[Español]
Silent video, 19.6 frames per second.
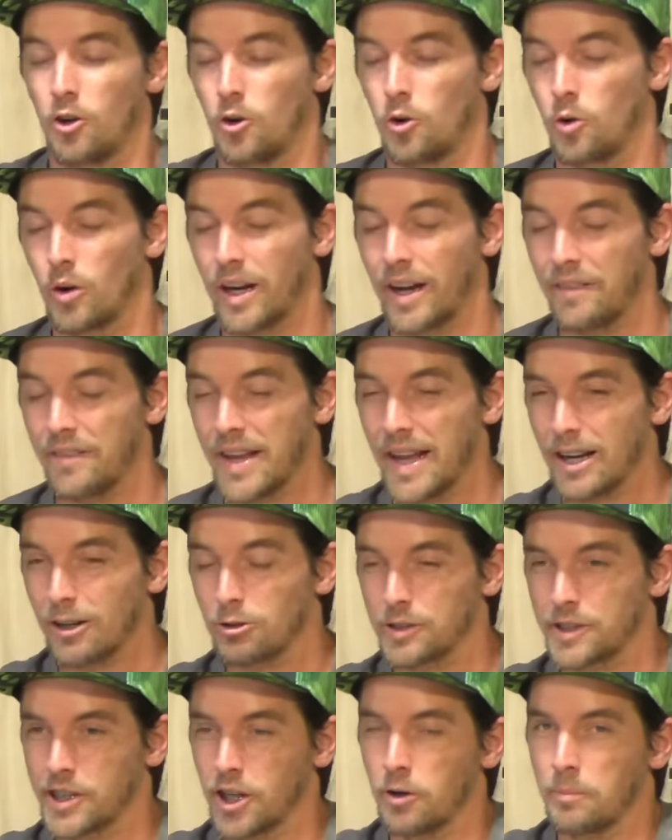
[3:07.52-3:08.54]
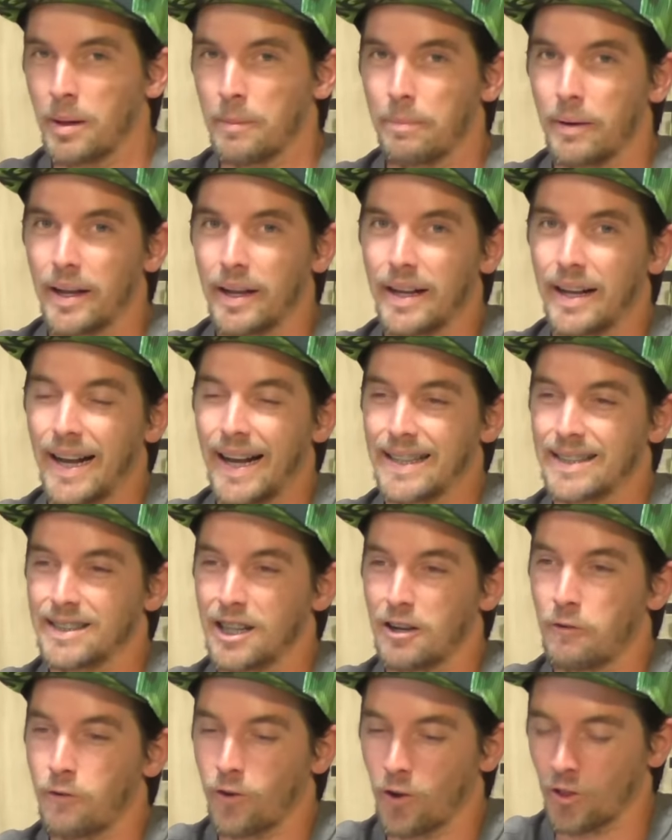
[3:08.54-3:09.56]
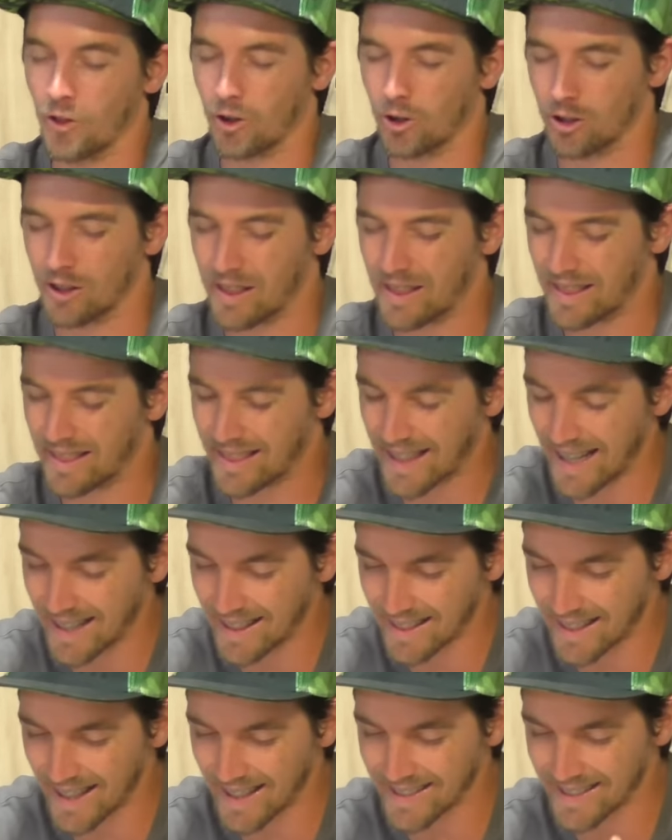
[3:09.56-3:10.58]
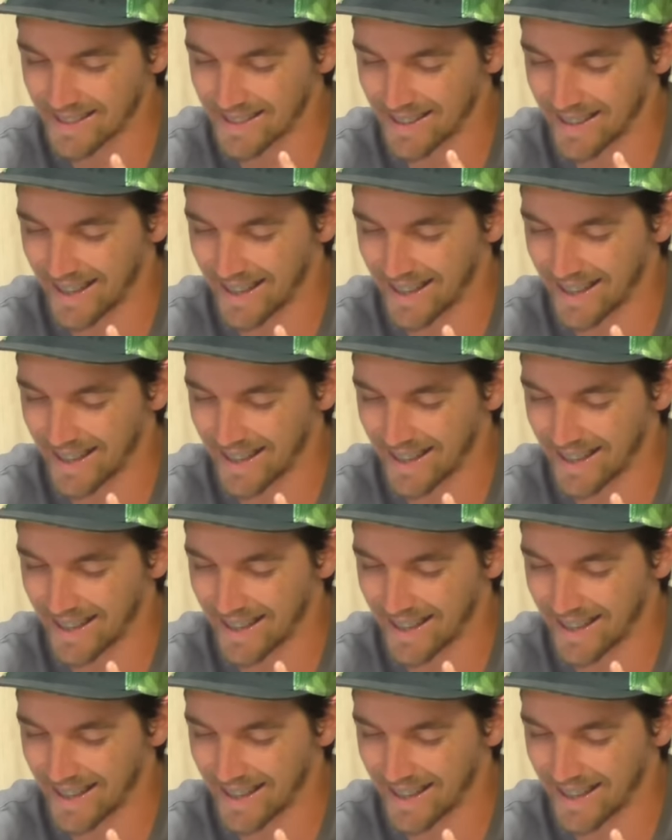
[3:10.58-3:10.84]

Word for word: Nunca había escuchado a mi Pike hacer fondo con tantas